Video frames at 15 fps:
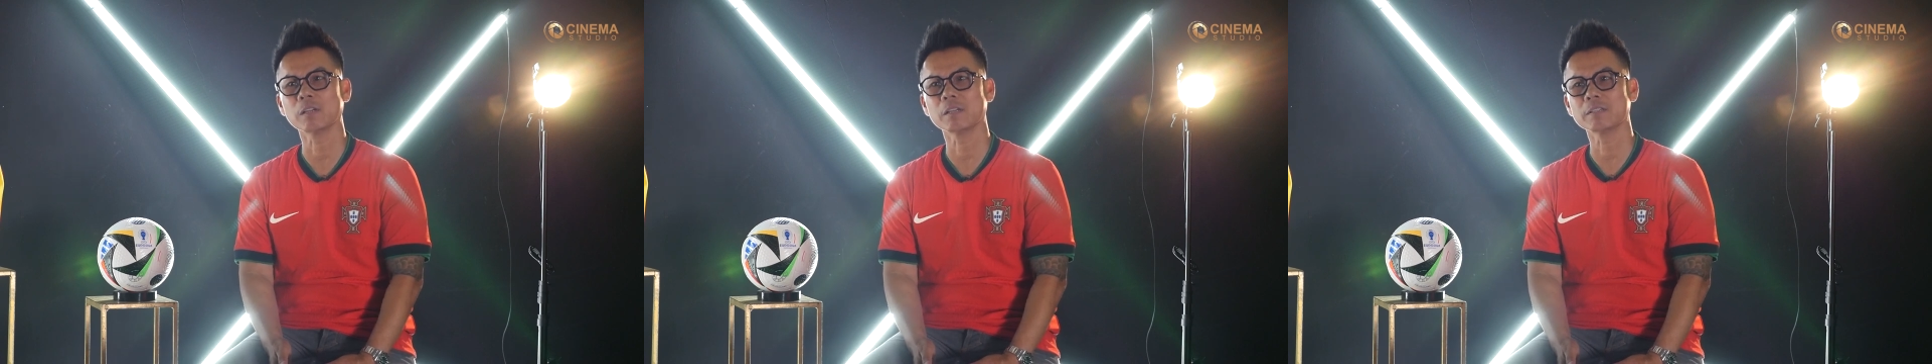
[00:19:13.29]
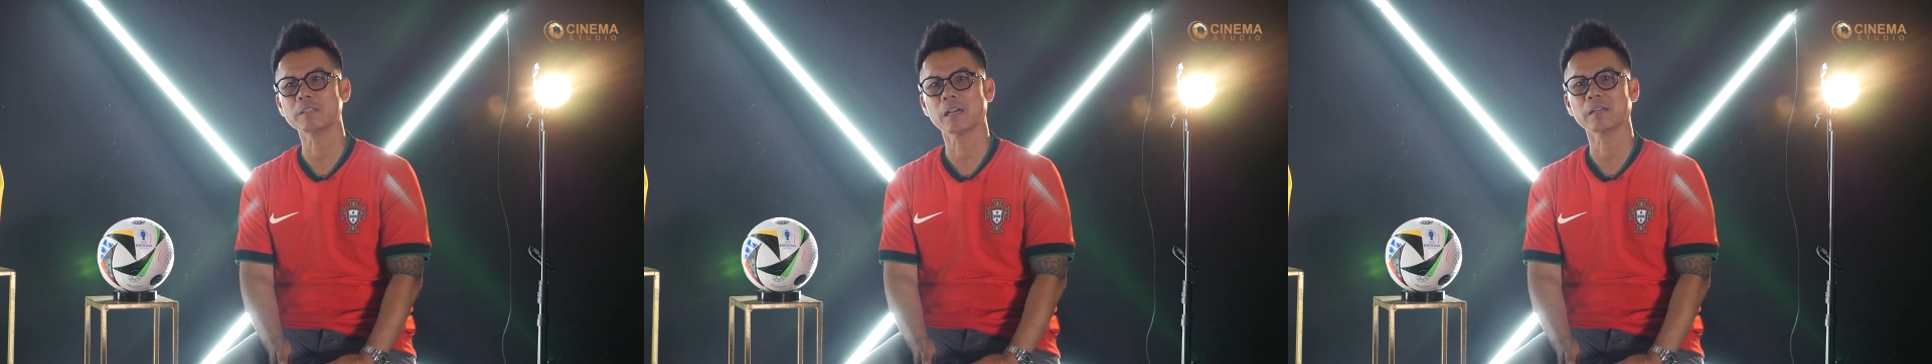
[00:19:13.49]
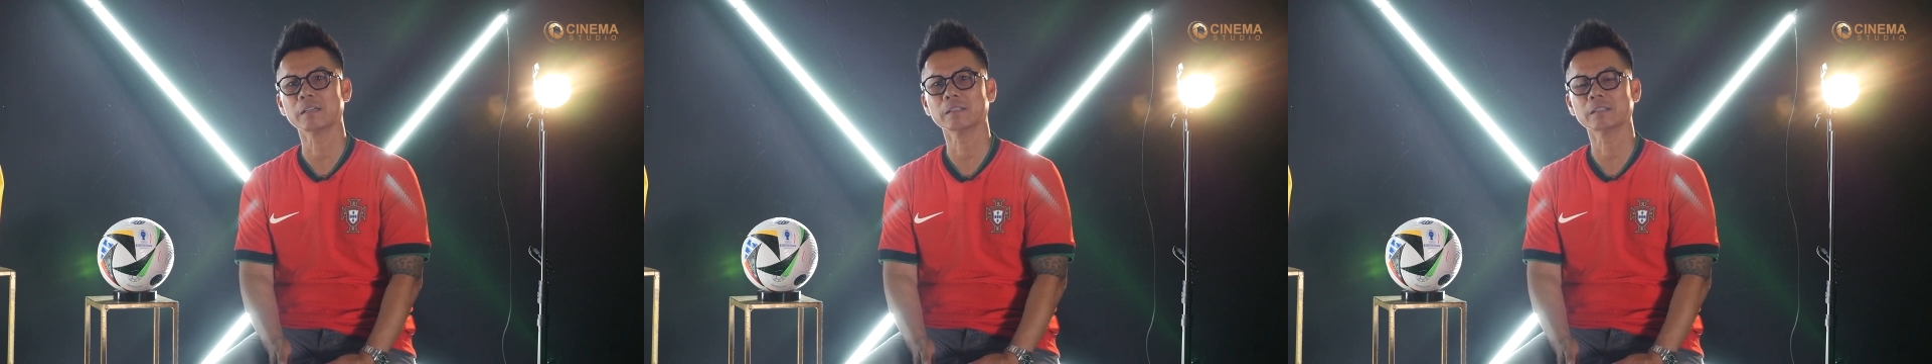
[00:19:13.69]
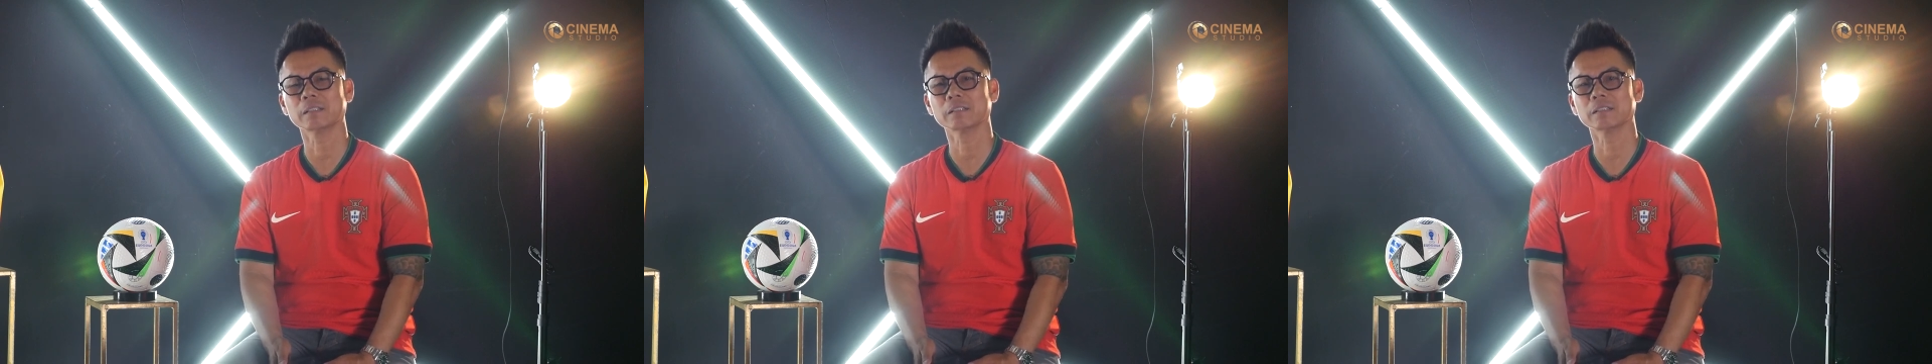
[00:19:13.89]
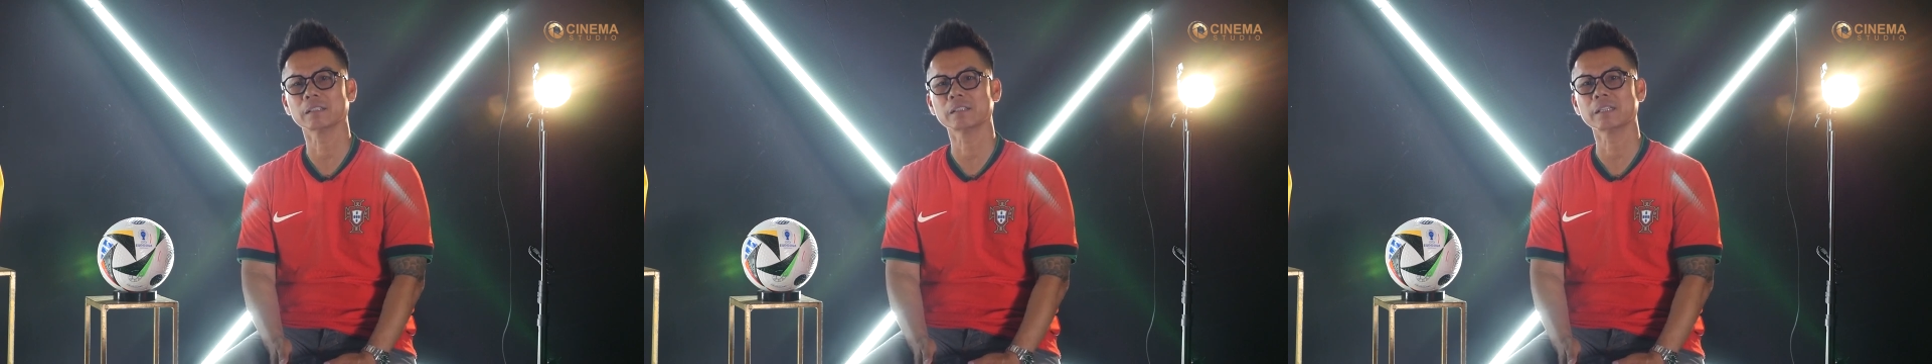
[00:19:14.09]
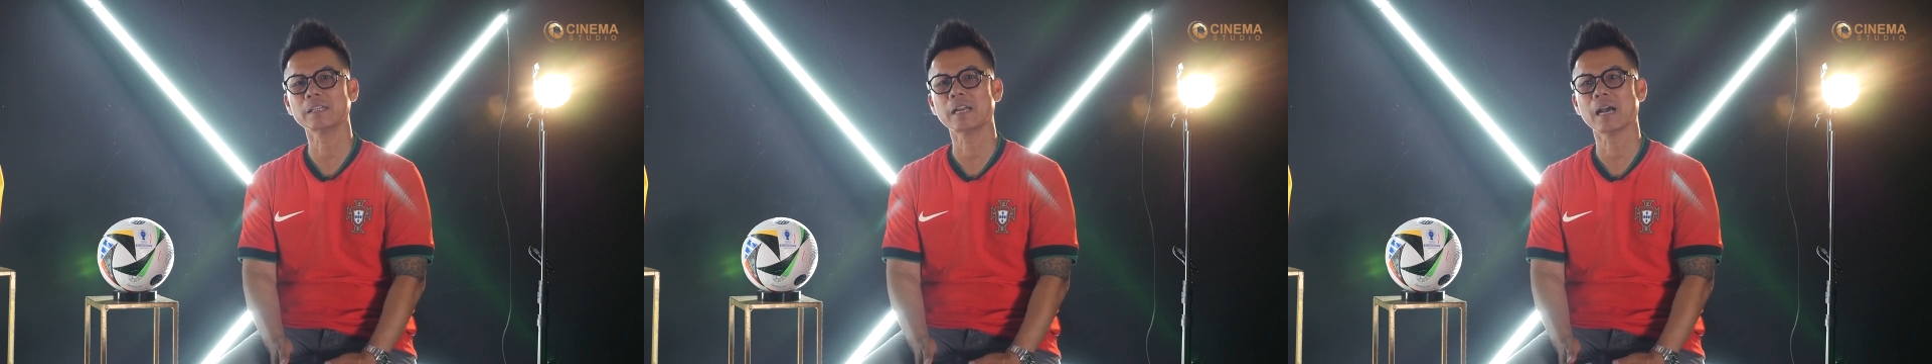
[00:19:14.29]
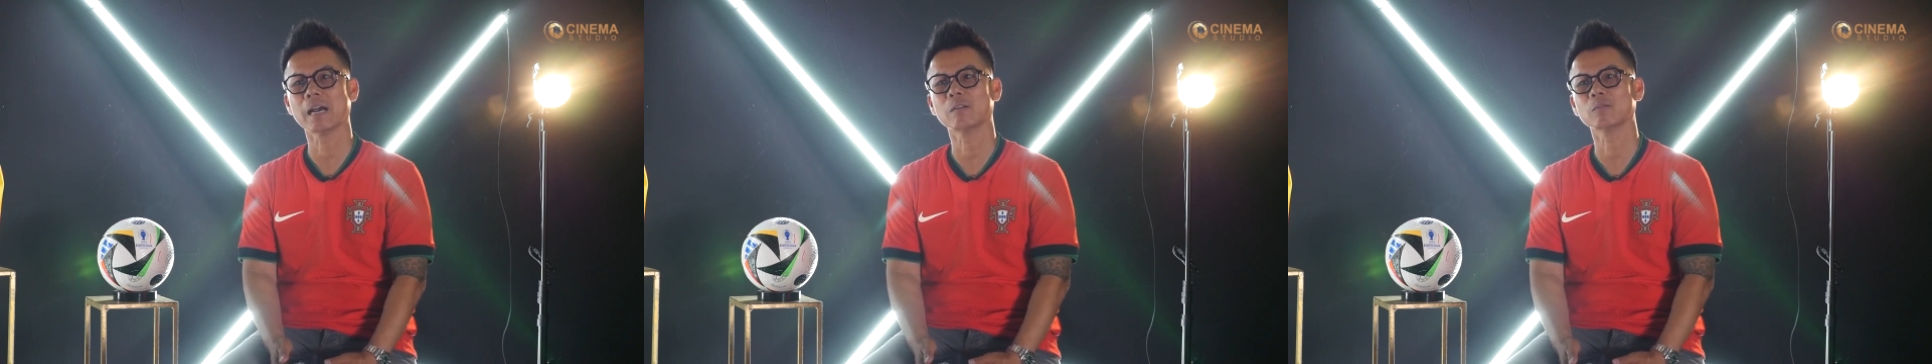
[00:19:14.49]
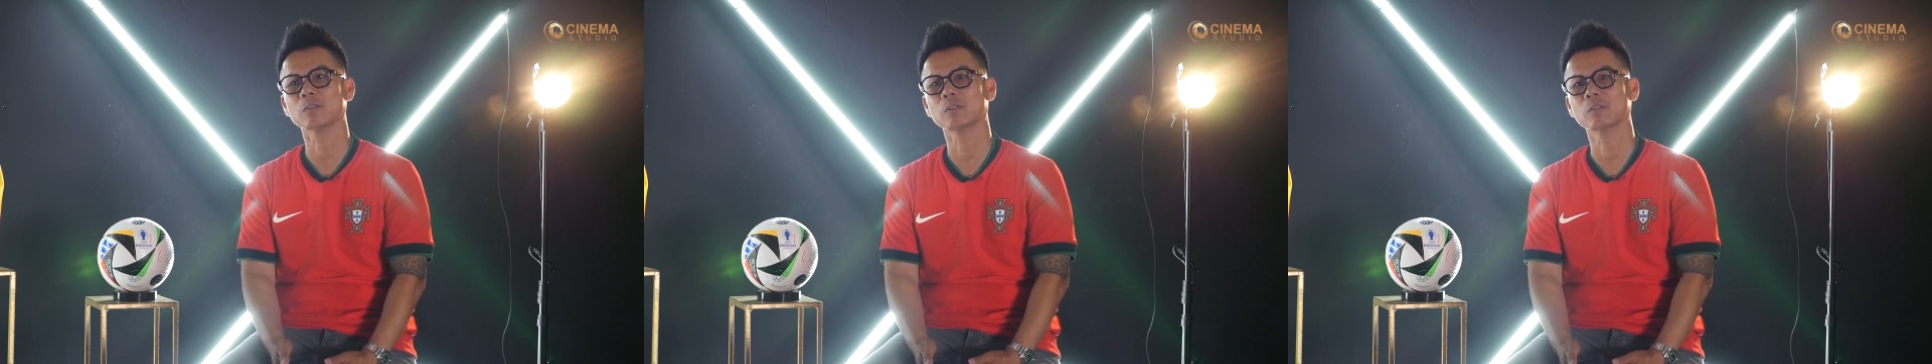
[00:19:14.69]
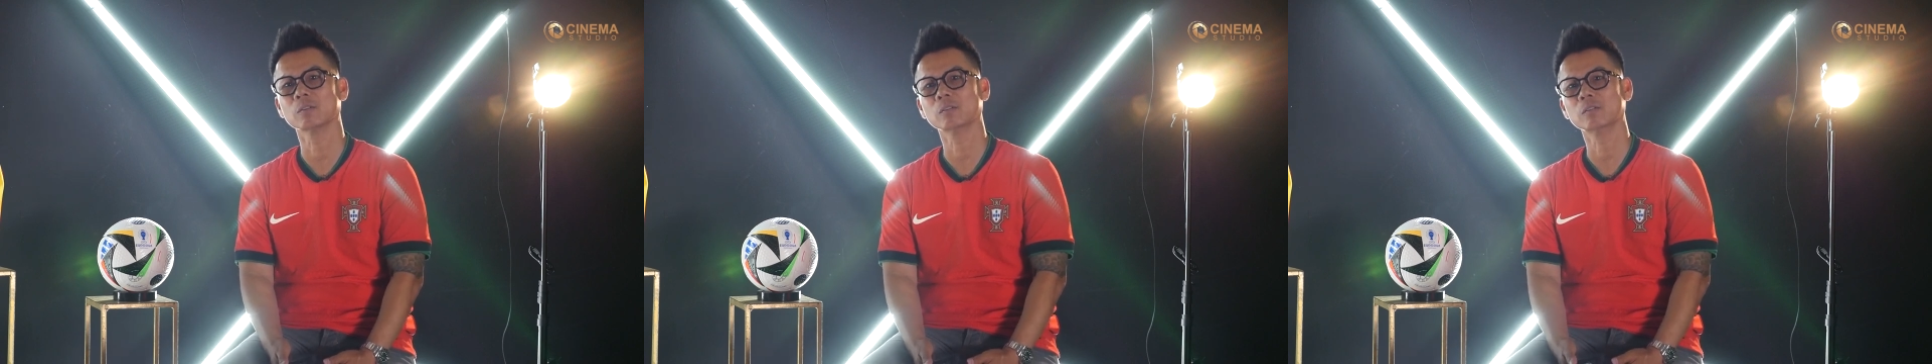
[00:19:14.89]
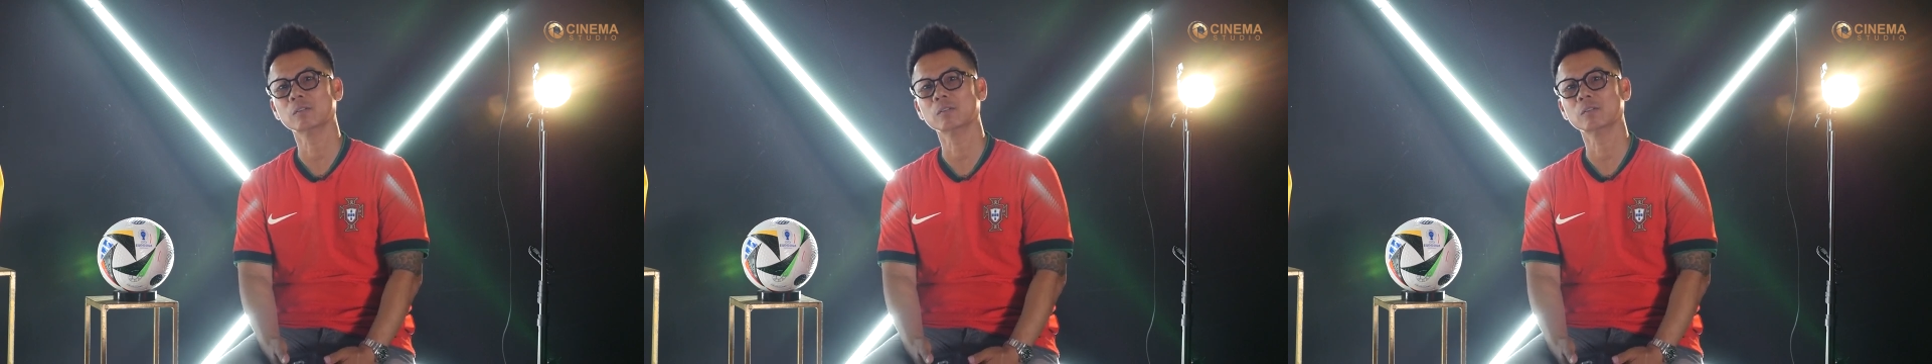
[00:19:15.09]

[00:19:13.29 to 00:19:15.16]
trên sân được sự chỉ đạo của